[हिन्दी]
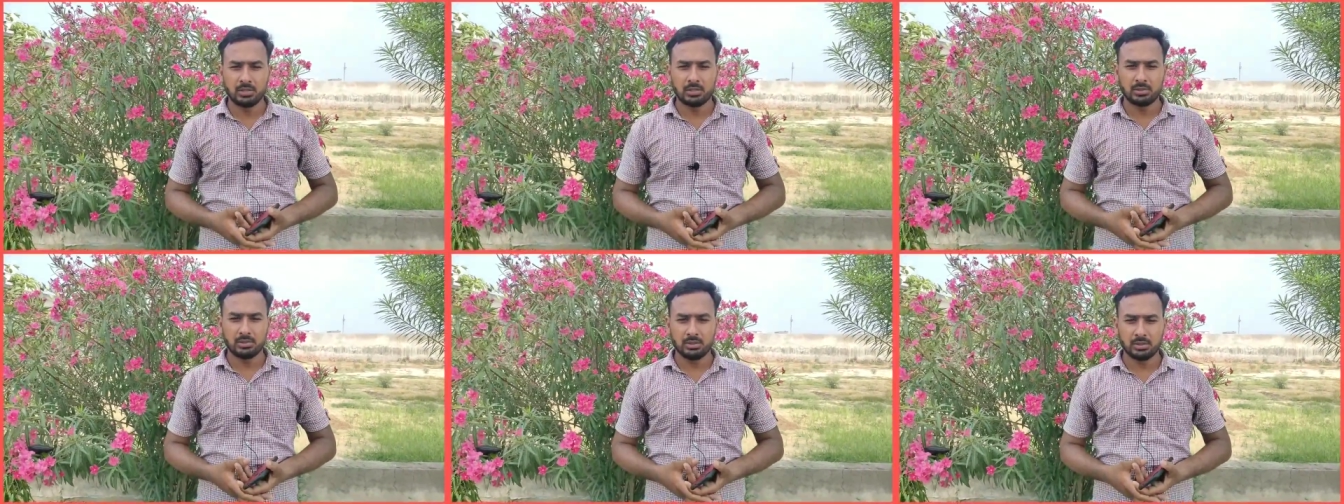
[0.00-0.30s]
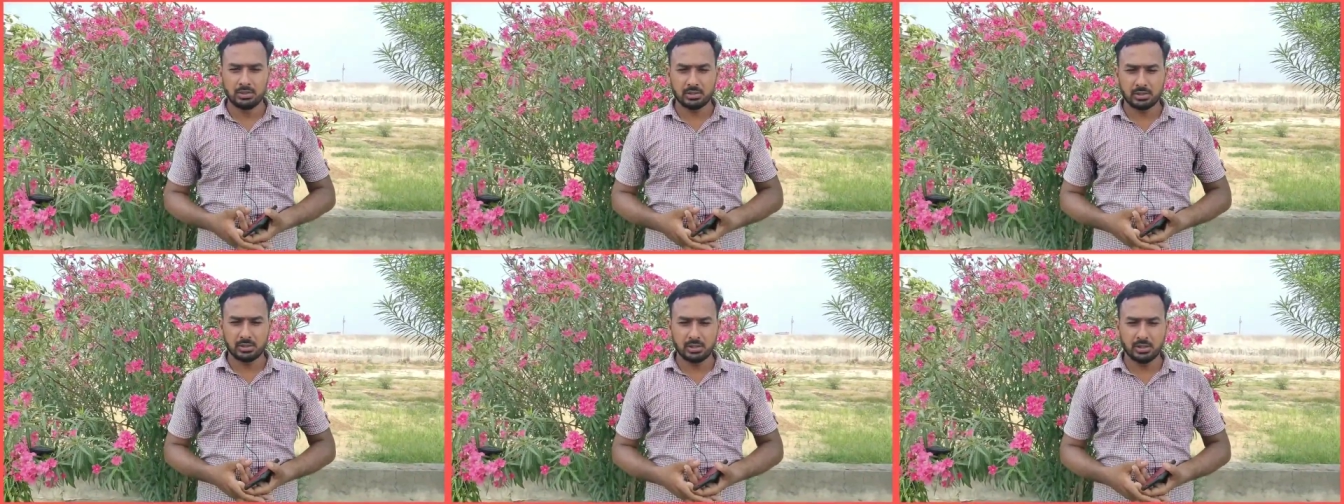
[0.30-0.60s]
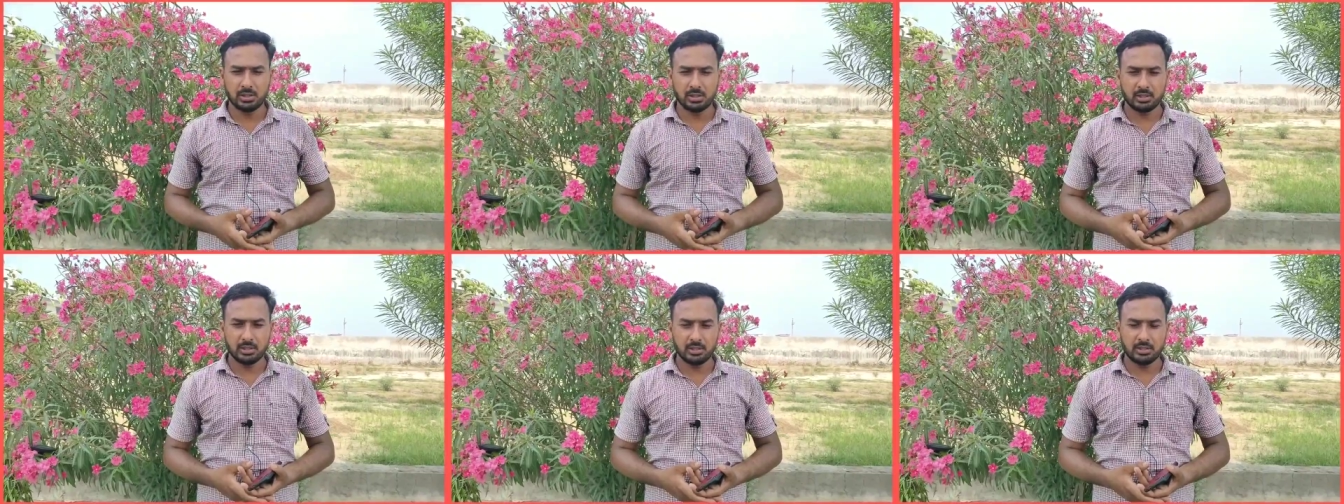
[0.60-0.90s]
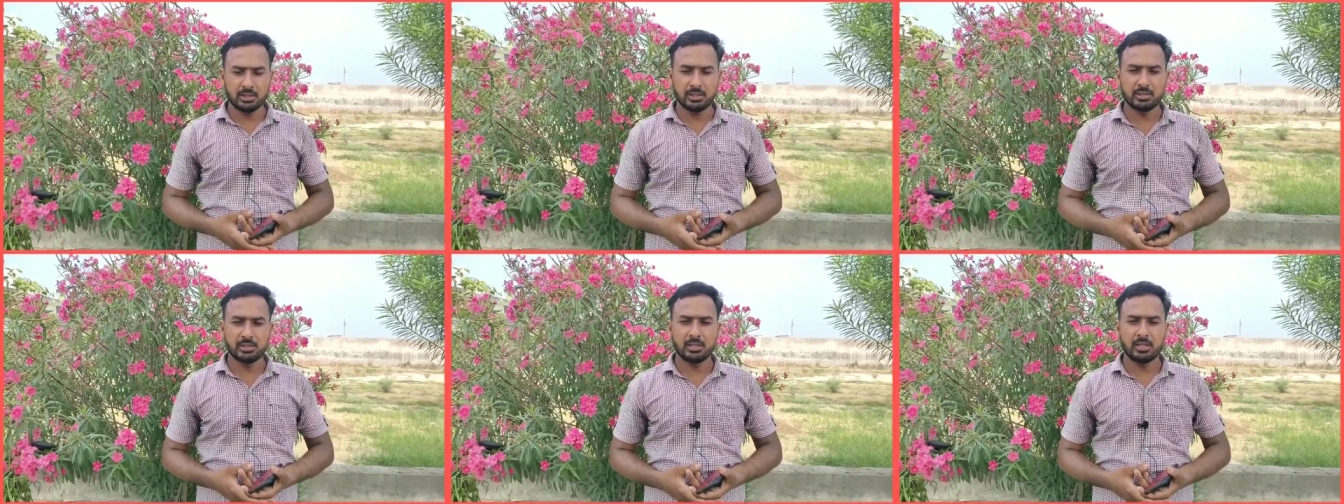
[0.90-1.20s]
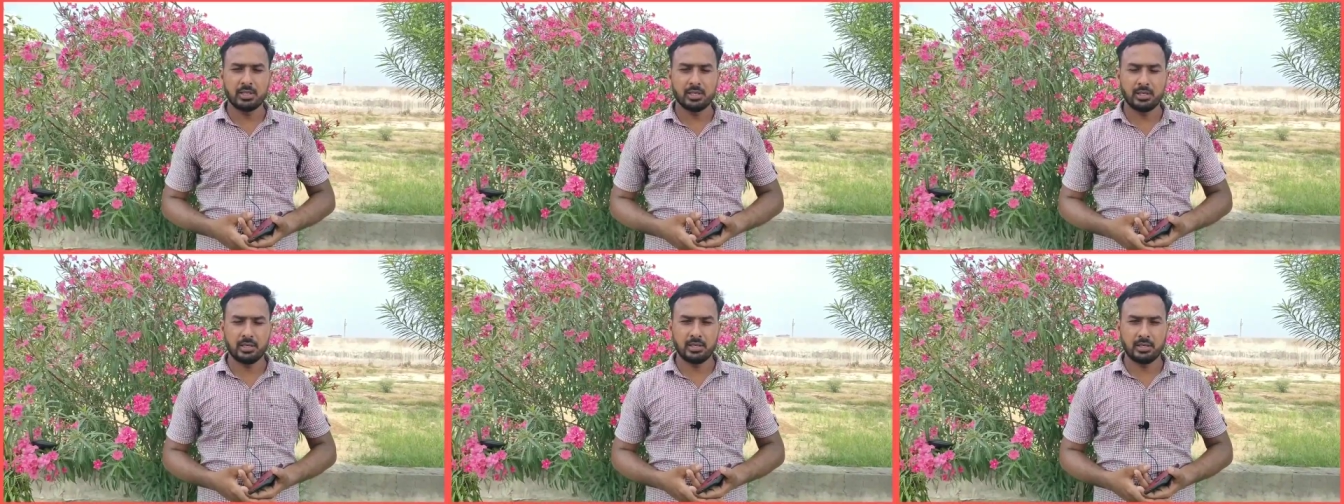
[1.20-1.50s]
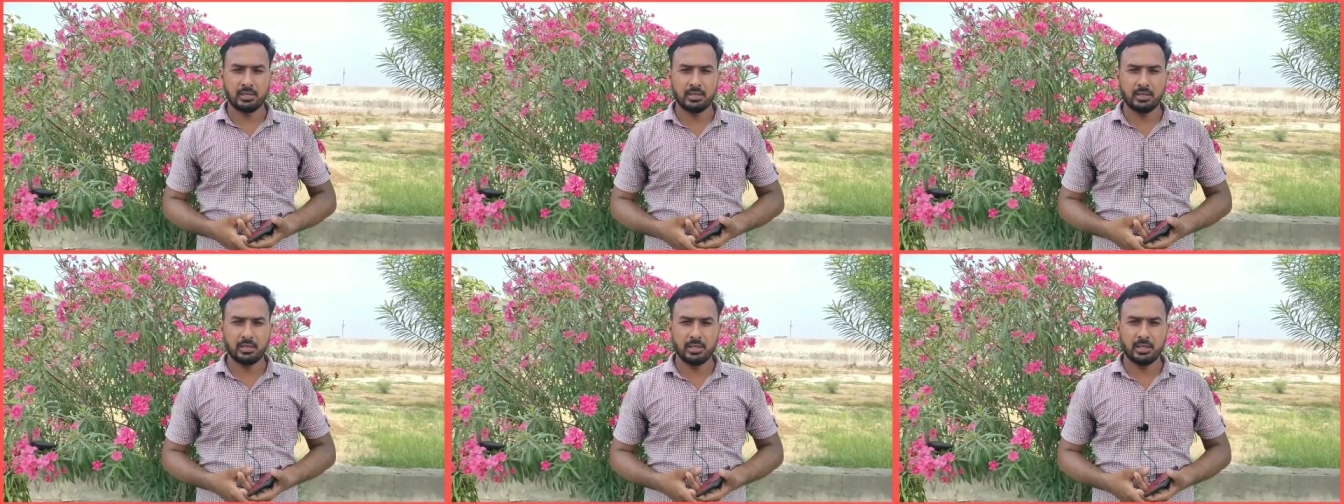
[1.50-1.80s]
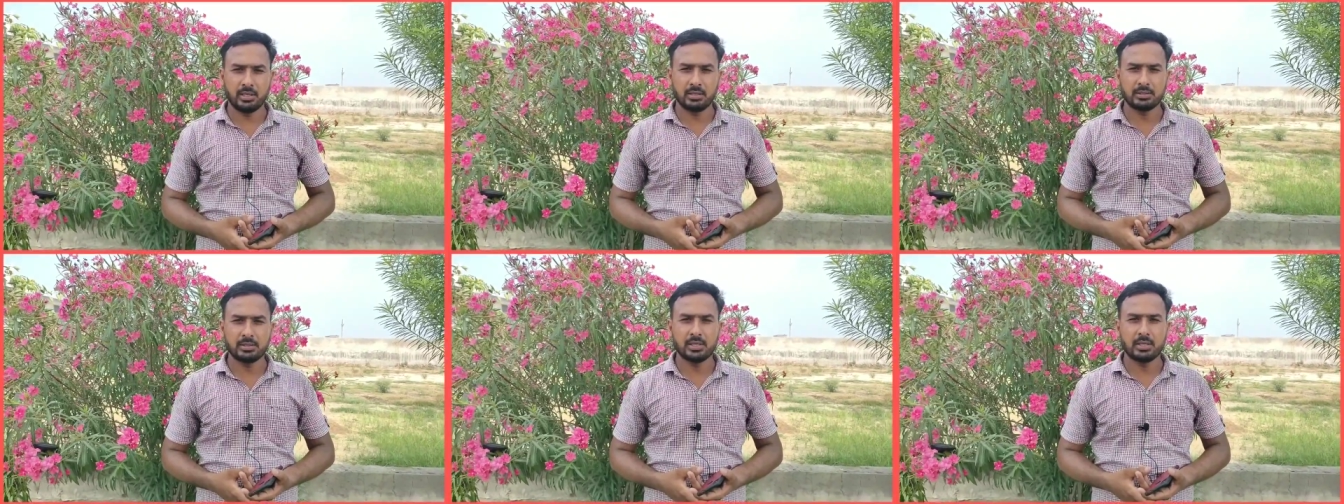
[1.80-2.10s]
जिसकी कंडीशन है
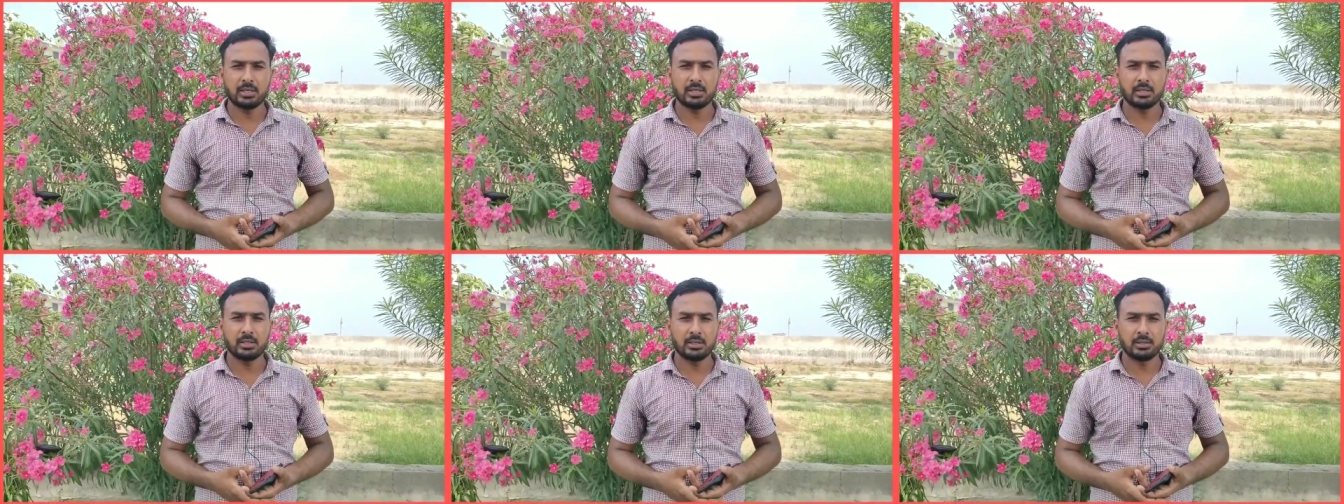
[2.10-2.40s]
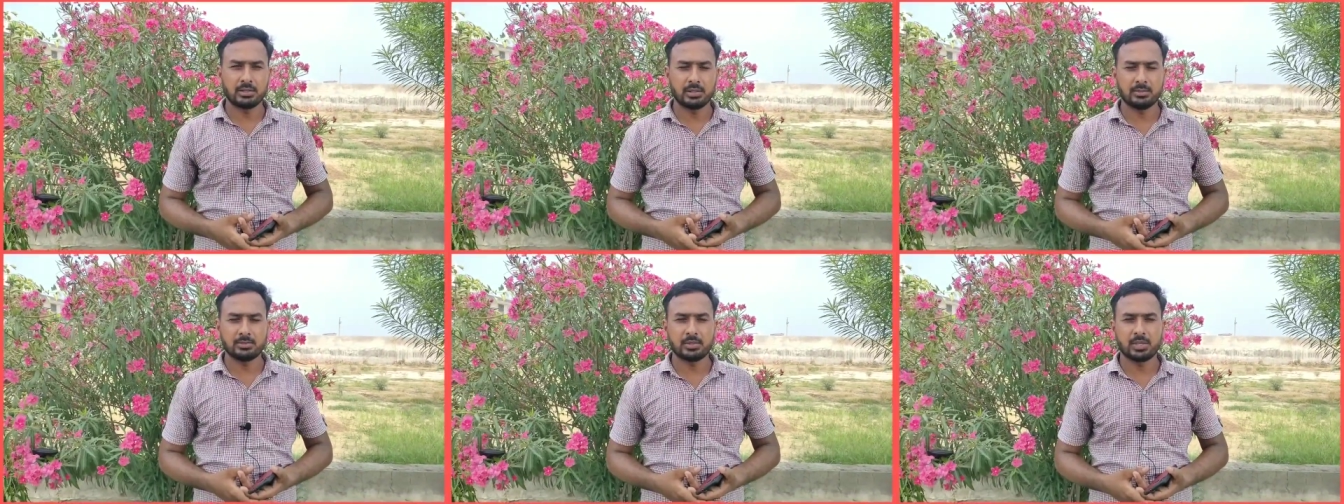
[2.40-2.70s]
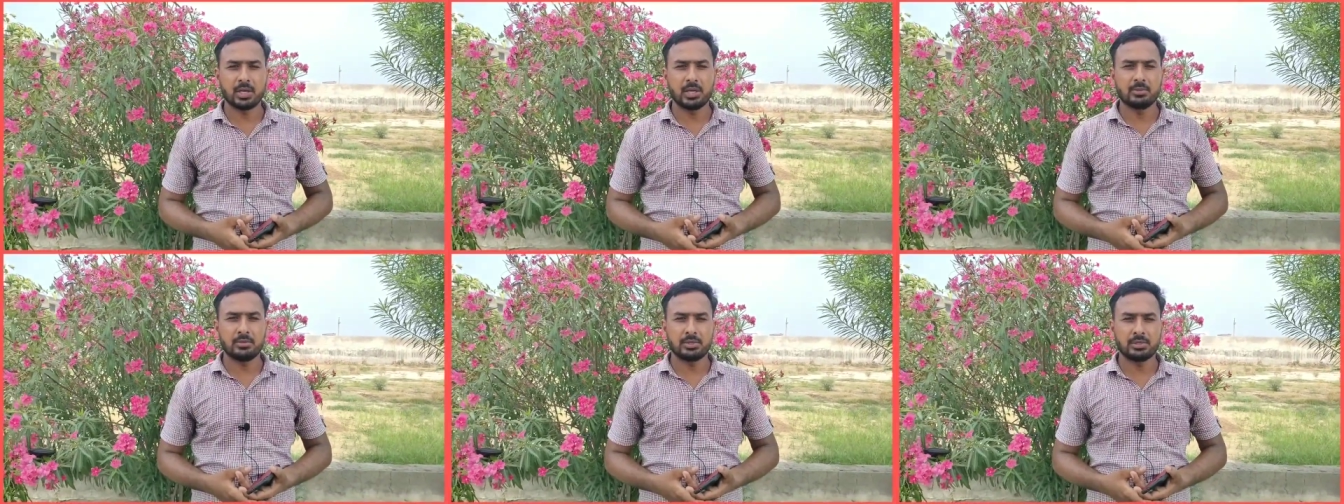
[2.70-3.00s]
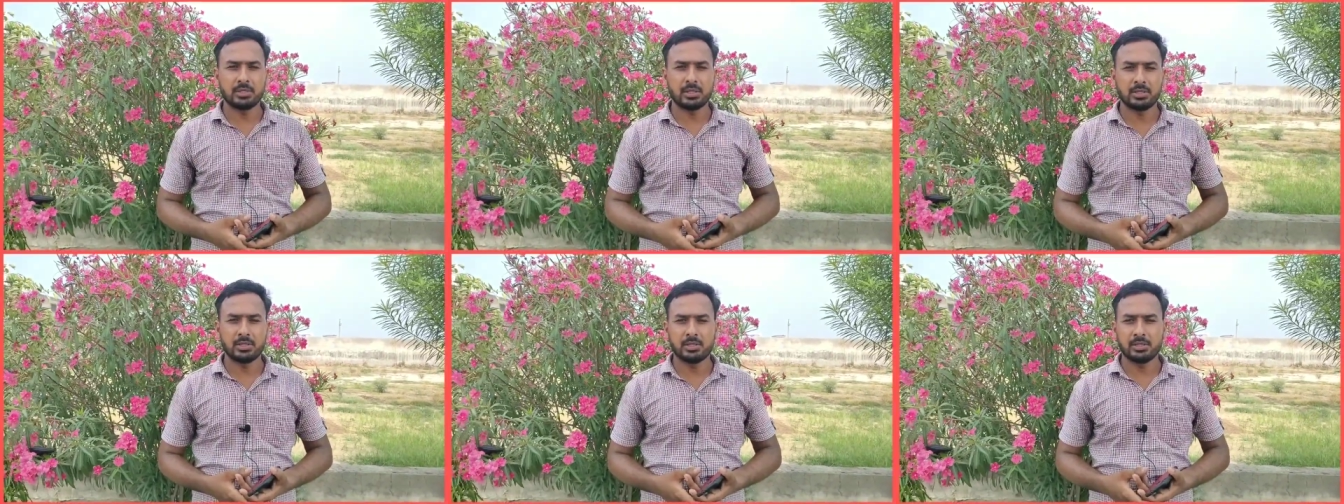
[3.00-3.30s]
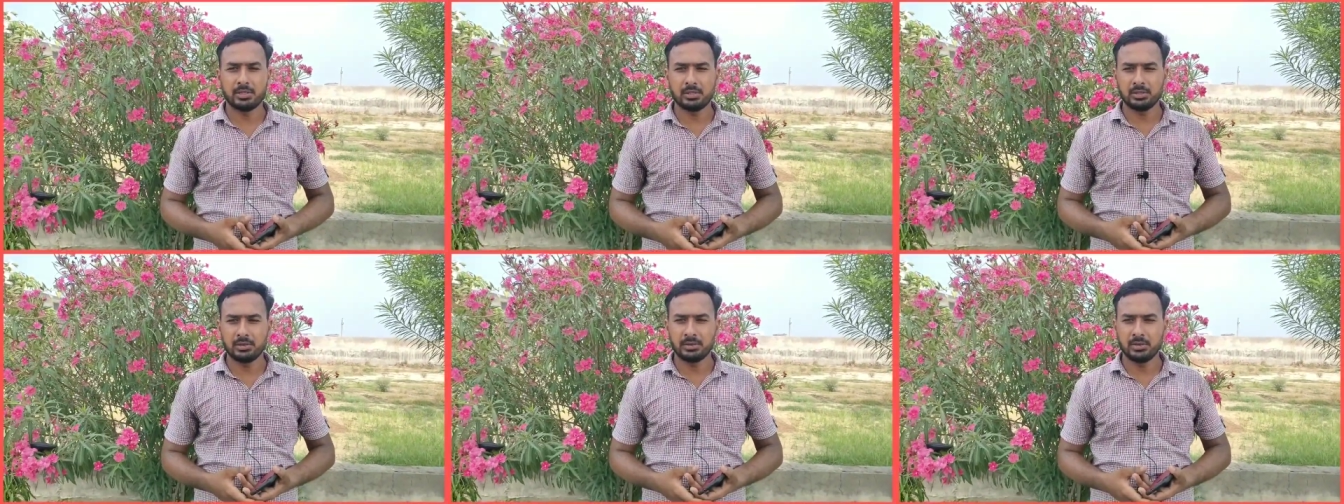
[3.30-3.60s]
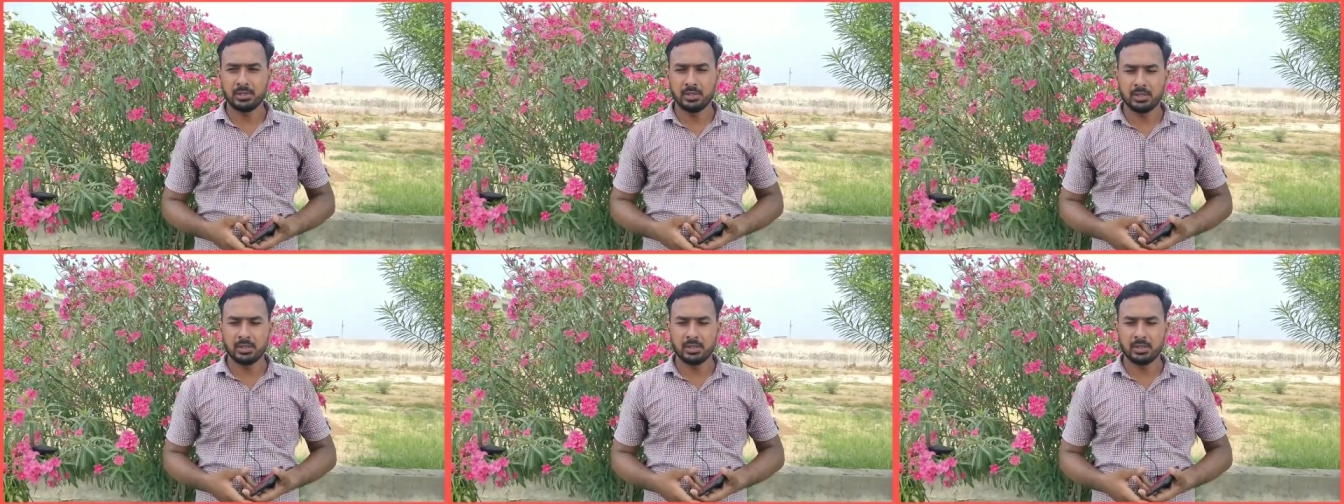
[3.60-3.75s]
एक हज़ार सब्सक्राइबर चाहिए